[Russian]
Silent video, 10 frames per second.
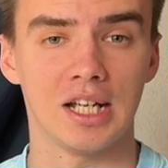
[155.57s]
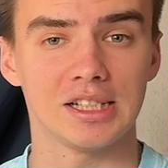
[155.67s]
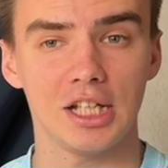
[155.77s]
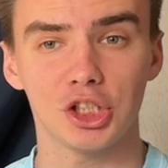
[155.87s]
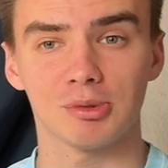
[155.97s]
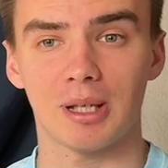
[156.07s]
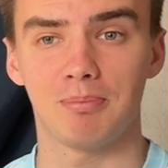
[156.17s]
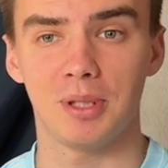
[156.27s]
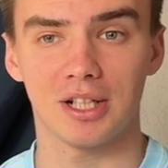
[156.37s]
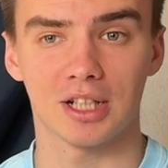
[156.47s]
Следующим
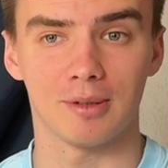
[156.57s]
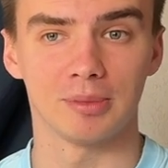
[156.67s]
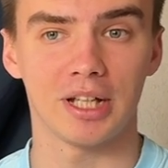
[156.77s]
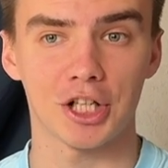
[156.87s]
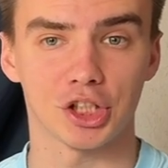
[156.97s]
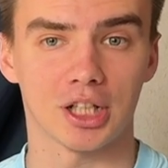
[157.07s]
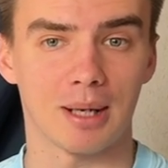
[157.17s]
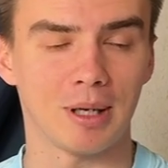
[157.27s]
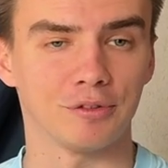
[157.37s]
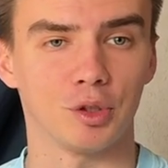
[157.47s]
соперником наших
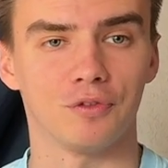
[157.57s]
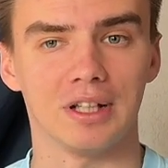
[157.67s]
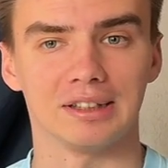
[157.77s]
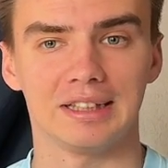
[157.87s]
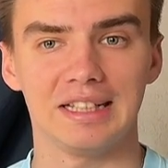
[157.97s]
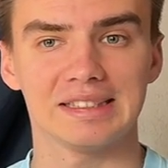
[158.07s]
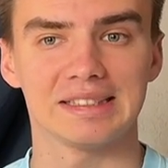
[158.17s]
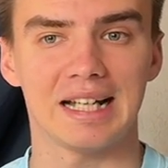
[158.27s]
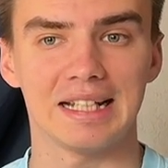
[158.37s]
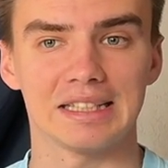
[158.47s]
команд в UFL-3
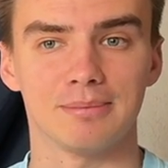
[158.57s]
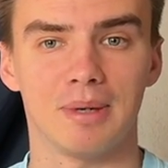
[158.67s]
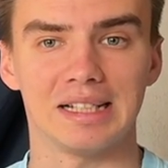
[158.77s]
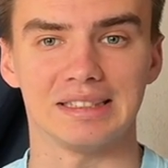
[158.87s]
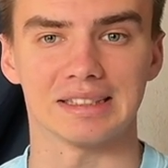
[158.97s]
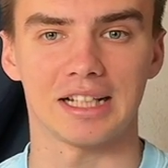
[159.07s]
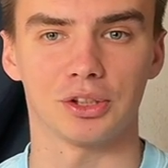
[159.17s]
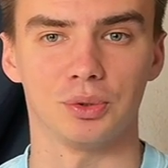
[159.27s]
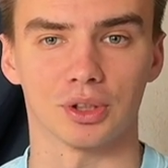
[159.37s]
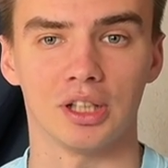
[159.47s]
станет Мастер
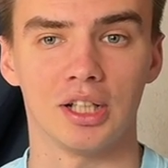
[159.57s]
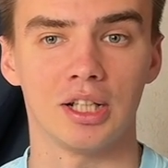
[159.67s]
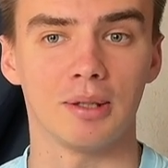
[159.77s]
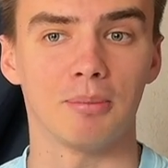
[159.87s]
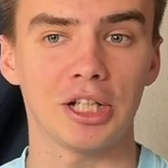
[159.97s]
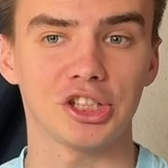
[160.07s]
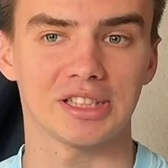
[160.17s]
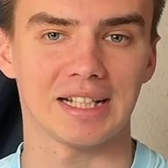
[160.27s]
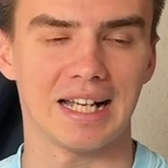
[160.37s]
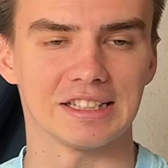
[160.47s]
Сатурн. Матчи
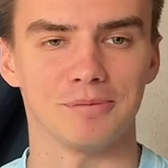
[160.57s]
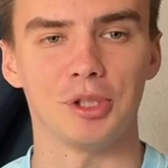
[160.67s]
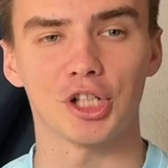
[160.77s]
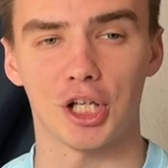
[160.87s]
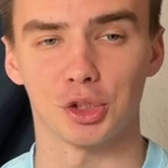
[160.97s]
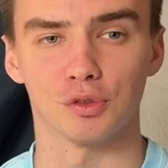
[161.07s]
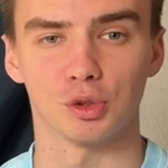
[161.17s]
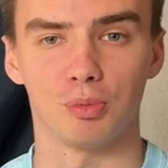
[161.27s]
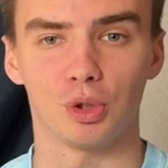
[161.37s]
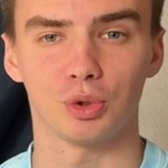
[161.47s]
состоятся в ближайшую
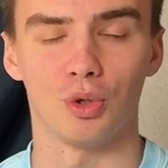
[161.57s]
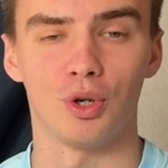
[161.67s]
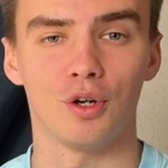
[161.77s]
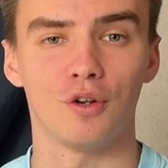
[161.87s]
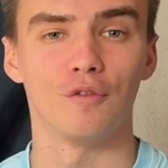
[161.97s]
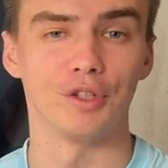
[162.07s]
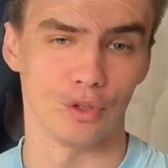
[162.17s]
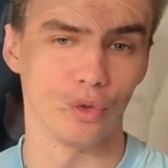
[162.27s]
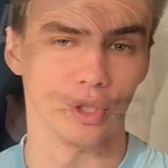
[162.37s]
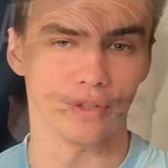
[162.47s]
субботу в
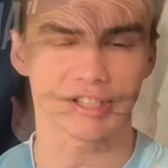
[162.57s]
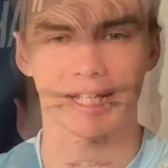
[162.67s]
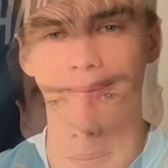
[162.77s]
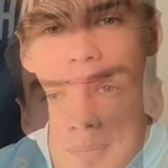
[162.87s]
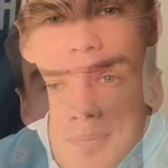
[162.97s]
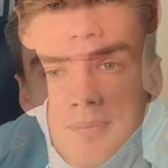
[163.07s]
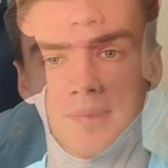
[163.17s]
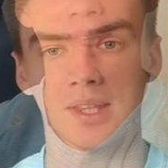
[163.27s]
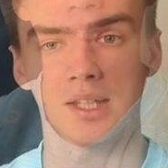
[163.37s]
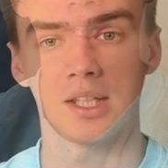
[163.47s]
Егорьевске.
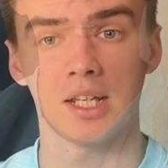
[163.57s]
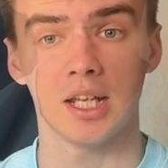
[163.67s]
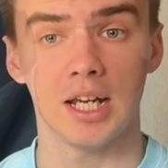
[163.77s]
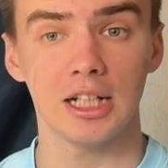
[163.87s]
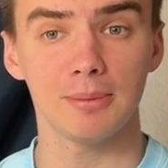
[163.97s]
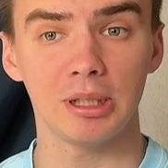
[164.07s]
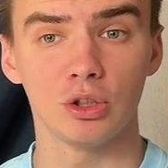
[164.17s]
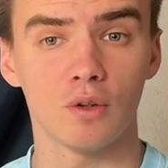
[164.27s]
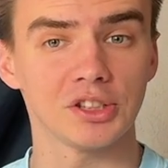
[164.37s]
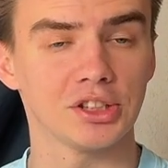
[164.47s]
Это были
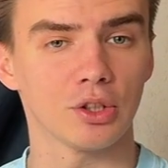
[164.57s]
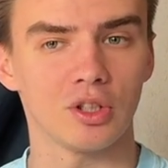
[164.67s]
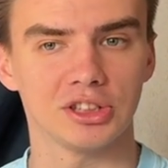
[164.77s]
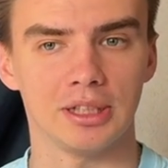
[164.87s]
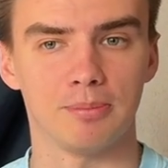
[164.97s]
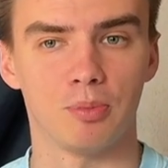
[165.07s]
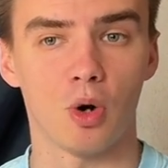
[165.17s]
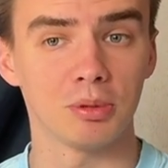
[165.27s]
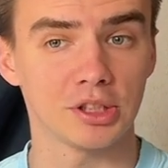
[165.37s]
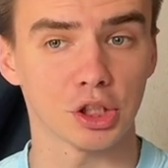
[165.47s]
новости Родины.
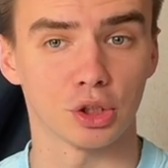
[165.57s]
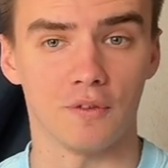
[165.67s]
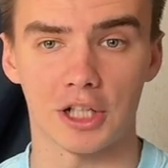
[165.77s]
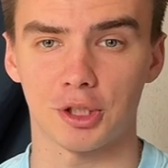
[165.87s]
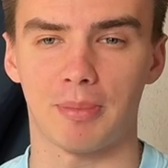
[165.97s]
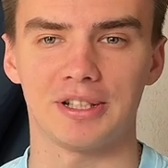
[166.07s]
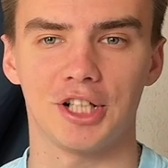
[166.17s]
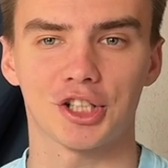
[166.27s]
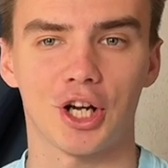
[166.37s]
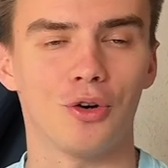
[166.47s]
Помните, что ваша
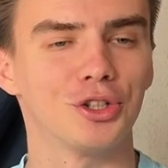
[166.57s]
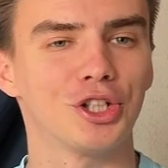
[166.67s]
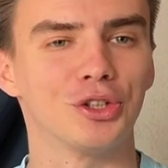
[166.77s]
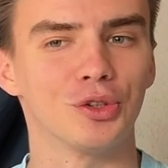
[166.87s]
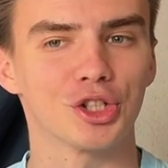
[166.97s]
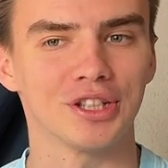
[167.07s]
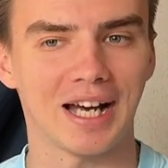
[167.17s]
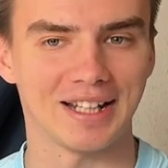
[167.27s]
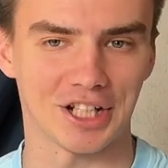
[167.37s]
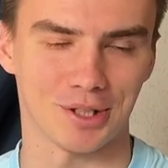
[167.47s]
поддержка очень
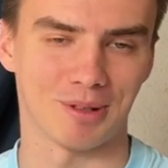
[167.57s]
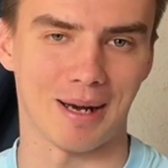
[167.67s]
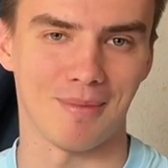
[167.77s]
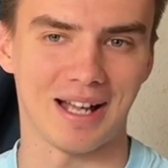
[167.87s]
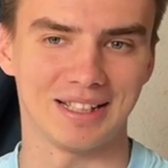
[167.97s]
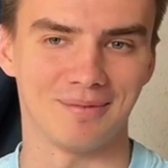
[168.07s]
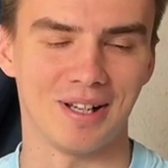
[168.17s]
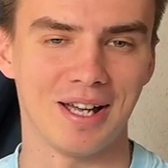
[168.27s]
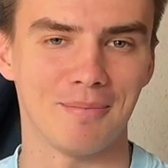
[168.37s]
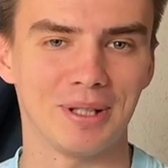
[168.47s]
нужна нашим командам.
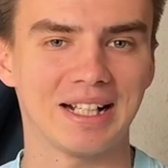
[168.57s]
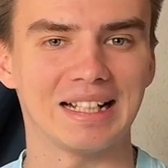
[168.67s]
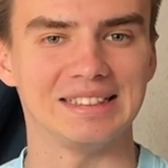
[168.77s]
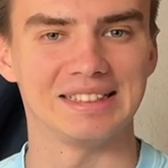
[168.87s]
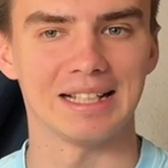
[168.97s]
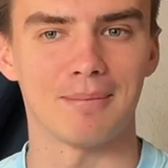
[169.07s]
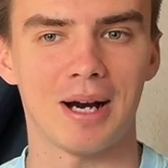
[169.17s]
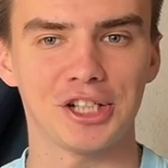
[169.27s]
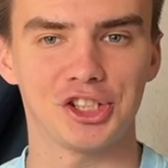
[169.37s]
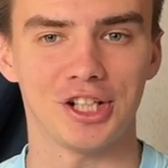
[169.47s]
Приходите на
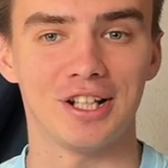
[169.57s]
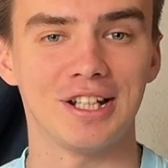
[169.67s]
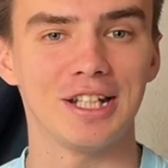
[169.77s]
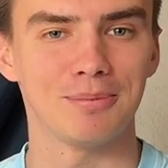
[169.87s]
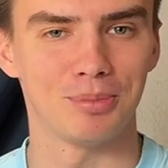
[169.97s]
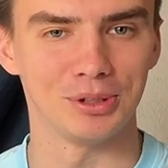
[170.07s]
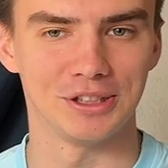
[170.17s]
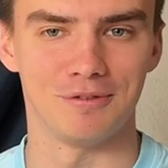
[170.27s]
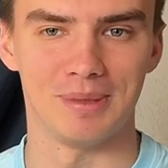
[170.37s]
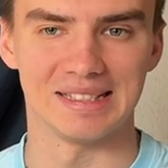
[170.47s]
матчи и
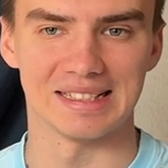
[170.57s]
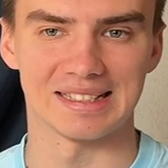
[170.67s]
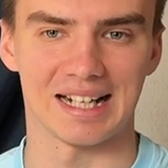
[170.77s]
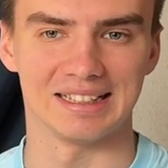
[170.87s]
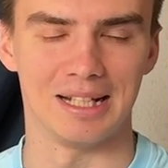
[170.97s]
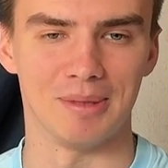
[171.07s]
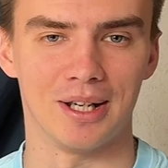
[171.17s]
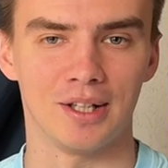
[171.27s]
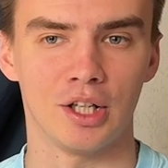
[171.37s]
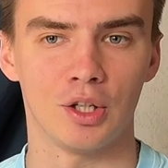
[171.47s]
будьте вместе с
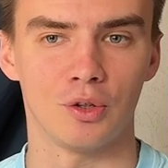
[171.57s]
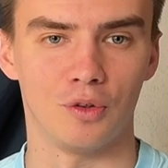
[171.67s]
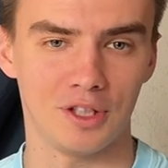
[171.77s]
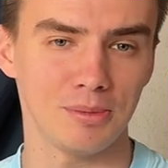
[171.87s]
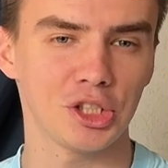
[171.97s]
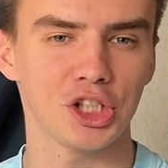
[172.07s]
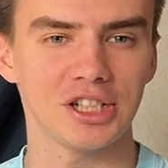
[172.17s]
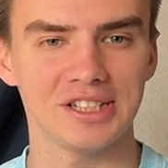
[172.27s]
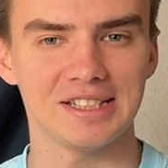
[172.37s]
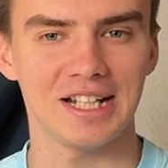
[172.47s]
родными. Увидимся через
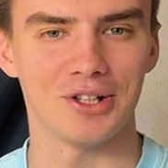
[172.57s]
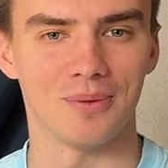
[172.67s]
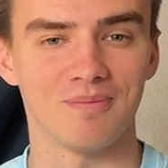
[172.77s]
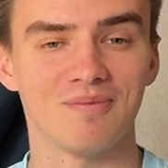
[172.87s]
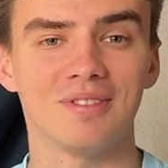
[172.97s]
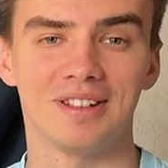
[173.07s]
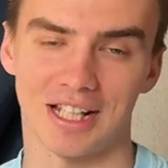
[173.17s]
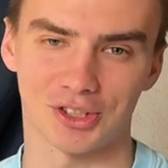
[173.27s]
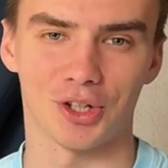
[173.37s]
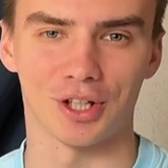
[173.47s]
неделю. До
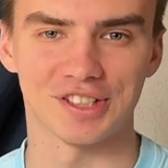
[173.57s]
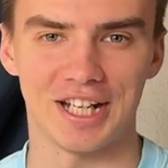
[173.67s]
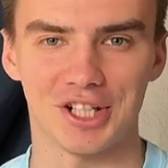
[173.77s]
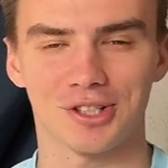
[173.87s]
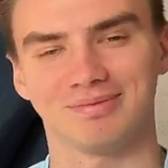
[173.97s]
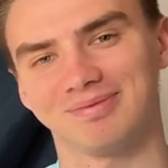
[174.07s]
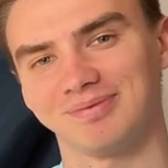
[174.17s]
скорых встреч!